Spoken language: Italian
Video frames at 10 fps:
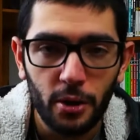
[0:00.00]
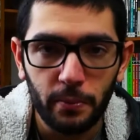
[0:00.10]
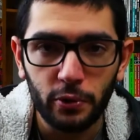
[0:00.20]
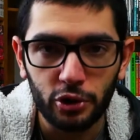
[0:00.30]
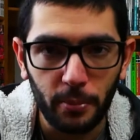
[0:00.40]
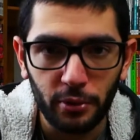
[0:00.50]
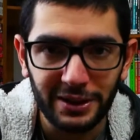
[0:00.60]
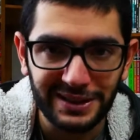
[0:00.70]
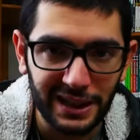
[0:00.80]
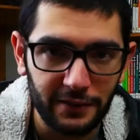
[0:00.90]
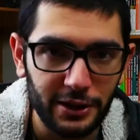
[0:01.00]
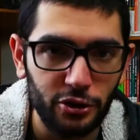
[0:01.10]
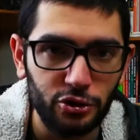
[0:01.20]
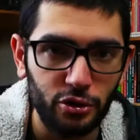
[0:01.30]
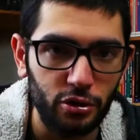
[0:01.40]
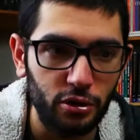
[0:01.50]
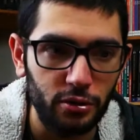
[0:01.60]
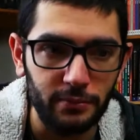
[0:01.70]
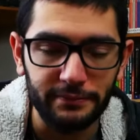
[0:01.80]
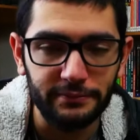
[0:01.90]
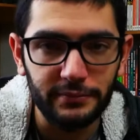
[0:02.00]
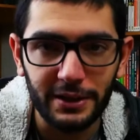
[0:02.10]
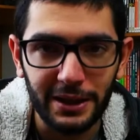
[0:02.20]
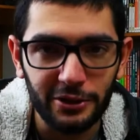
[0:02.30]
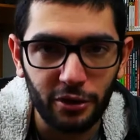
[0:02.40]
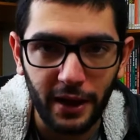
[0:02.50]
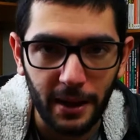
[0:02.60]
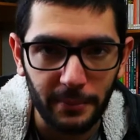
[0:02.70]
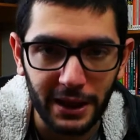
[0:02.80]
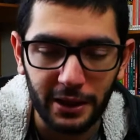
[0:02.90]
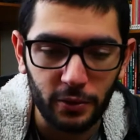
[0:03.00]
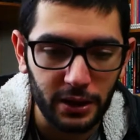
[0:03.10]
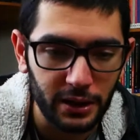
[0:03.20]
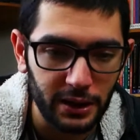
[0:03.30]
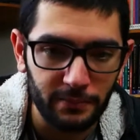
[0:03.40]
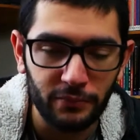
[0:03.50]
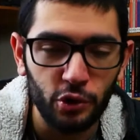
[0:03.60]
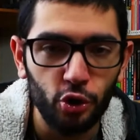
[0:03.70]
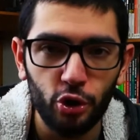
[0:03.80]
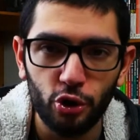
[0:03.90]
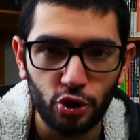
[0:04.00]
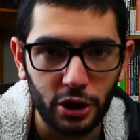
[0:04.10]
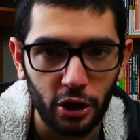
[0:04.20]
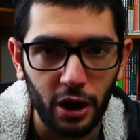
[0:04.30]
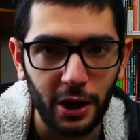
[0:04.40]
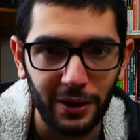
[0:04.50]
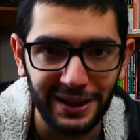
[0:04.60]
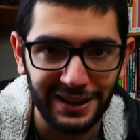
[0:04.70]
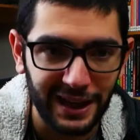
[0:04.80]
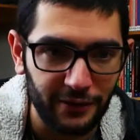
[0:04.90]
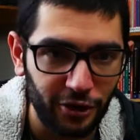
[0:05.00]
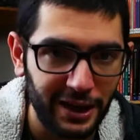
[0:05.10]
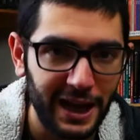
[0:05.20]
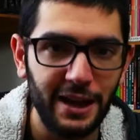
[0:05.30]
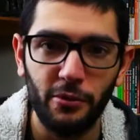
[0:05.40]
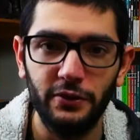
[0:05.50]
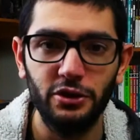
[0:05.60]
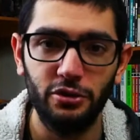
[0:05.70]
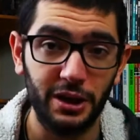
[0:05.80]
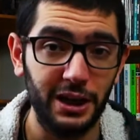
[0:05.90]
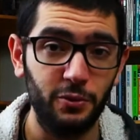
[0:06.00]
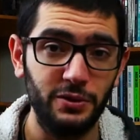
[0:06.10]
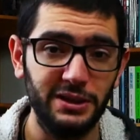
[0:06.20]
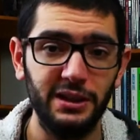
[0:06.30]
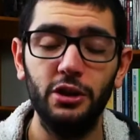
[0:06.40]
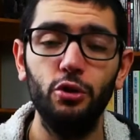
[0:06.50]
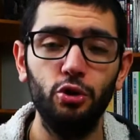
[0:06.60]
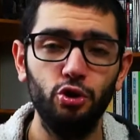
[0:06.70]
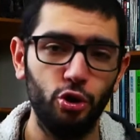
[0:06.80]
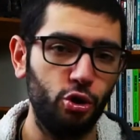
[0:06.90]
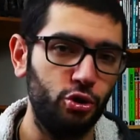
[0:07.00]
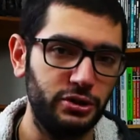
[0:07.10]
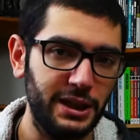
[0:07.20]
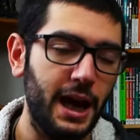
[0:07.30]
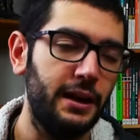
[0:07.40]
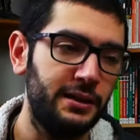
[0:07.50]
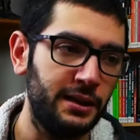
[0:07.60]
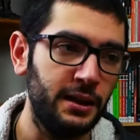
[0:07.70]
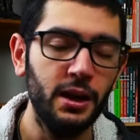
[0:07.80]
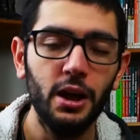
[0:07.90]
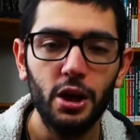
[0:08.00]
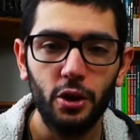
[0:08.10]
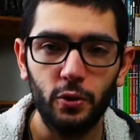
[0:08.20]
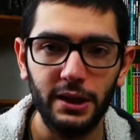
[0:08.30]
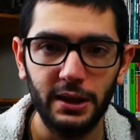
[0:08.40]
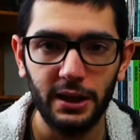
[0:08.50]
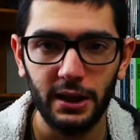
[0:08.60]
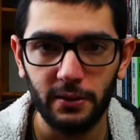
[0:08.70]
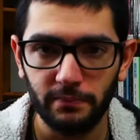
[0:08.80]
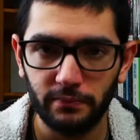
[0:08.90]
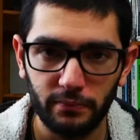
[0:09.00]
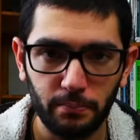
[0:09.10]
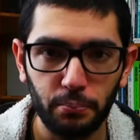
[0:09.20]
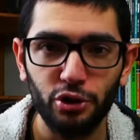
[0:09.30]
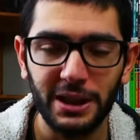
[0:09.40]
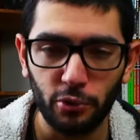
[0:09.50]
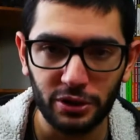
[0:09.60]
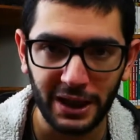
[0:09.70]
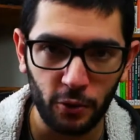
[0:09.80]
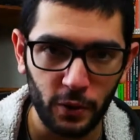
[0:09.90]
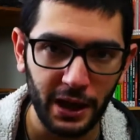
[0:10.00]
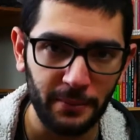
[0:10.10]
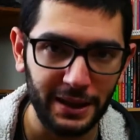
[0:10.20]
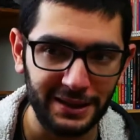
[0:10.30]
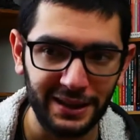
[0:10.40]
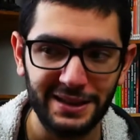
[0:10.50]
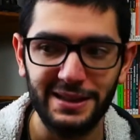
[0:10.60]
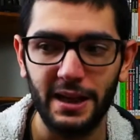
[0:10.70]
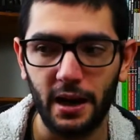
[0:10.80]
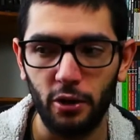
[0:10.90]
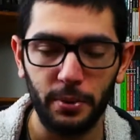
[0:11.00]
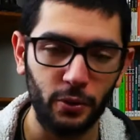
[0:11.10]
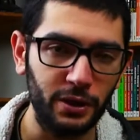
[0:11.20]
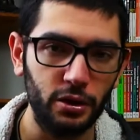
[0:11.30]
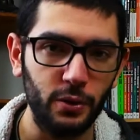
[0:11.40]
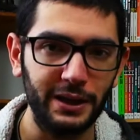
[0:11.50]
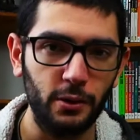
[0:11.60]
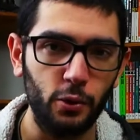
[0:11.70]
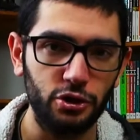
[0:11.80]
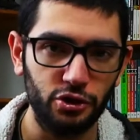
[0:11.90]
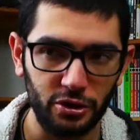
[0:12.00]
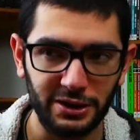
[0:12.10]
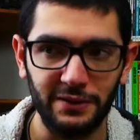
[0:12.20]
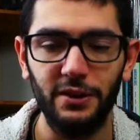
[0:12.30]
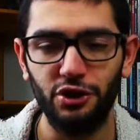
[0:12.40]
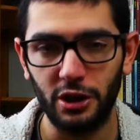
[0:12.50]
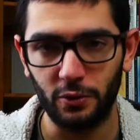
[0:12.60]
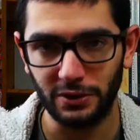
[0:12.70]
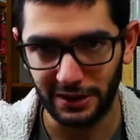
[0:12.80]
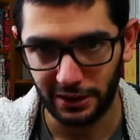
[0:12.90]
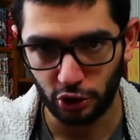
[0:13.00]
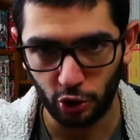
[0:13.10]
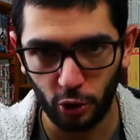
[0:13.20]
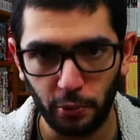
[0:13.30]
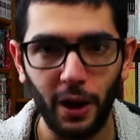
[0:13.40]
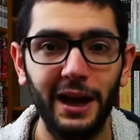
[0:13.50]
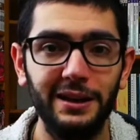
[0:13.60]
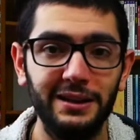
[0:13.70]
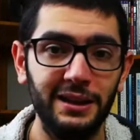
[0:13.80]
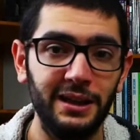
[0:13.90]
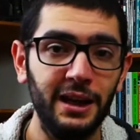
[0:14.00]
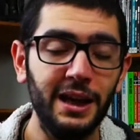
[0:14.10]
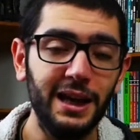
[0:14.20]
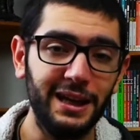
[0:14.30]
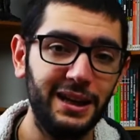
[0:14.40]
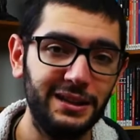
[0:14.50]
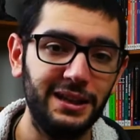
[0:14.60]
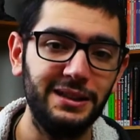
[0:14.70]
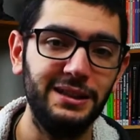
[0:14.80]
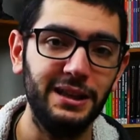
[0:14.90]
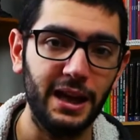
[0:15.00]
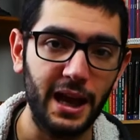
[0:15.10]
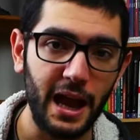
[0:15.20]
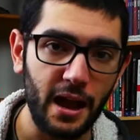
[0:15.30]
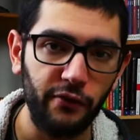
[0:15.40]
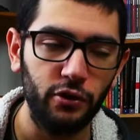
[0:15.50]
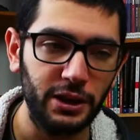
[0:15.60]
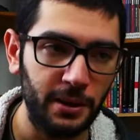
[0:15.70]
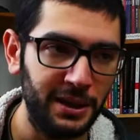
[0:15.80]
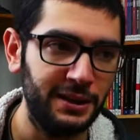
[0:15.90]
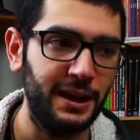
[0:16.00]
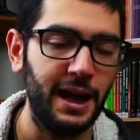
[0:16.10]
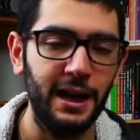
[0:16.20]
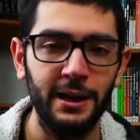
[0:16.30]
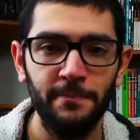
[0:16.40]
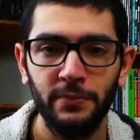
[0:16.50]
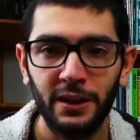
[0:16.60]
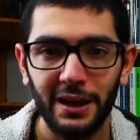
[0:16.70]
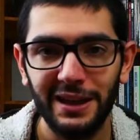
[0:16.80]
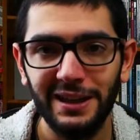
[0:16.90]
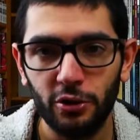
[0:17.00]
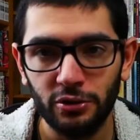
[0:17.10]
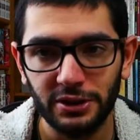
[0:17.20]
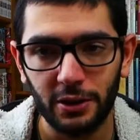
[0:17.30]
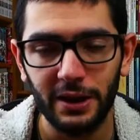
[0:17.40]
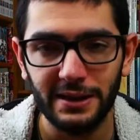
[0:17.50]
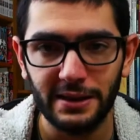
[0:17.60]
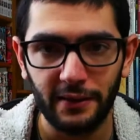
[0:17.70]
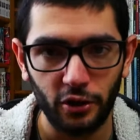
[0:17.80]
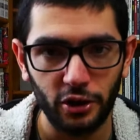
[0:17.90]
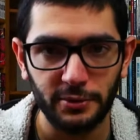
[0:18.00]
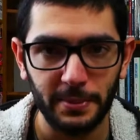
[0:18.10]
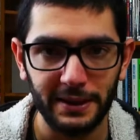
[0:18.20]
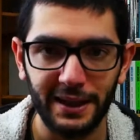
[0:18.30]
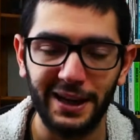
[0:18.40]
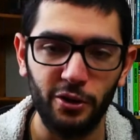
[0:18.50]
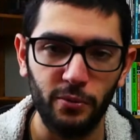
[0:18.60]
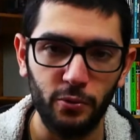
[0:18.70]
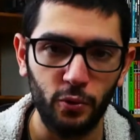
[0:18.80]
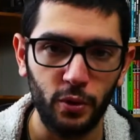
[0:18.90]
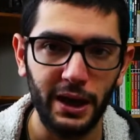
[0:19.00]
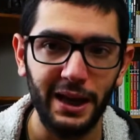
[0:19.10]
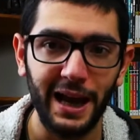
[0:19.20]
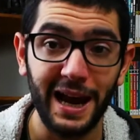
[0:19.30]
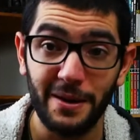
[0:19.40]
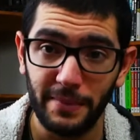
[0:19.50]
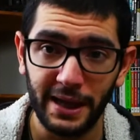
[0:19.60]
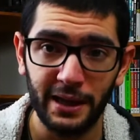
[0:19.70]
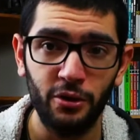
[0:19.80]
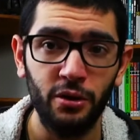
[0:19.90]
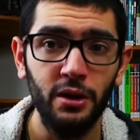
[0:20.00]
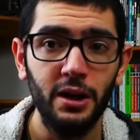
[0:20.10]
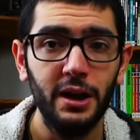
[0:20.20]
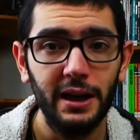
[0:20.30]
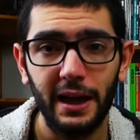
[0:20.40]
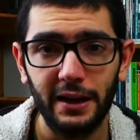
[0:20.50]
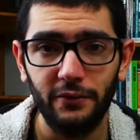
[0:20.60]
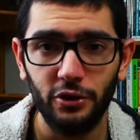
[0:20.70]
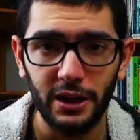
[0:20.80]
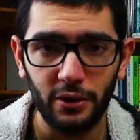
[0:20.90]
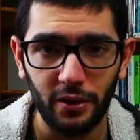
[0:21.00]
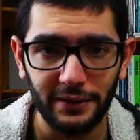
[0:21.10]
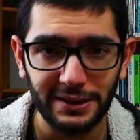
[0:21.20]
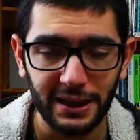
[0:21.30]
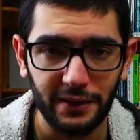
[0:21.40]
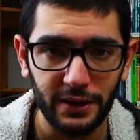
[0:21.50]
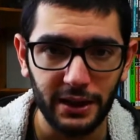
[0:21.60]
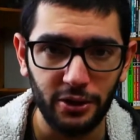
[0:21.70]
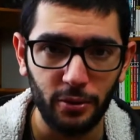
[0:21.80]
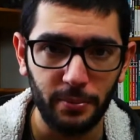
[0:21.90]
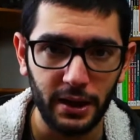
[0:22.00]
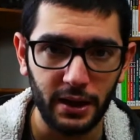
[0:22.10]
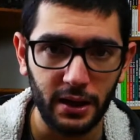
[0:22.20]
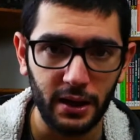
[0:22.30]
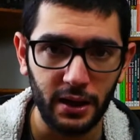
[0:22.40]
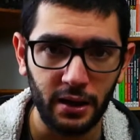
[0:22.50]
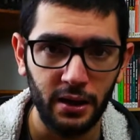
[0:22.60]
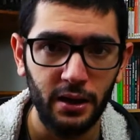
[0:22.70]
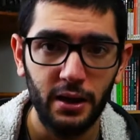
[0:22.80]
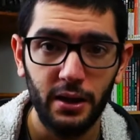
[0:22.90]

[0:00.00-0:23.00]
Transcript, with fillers: Purtroppo le schede video sono introvabili, quindi non lo giocherò alla qualità che vorrei, ma ho visto che i requisiti non sono così alti, quindi possiamo tranquillamente iniziarlo. Per quanto riguarda Watch Dogs invece i requisiti sono più alti, il ray tracing è fondamentale e di conseguenza voglio aspettare comunque almeno l'arrivo delle nuove schede video per... Uh,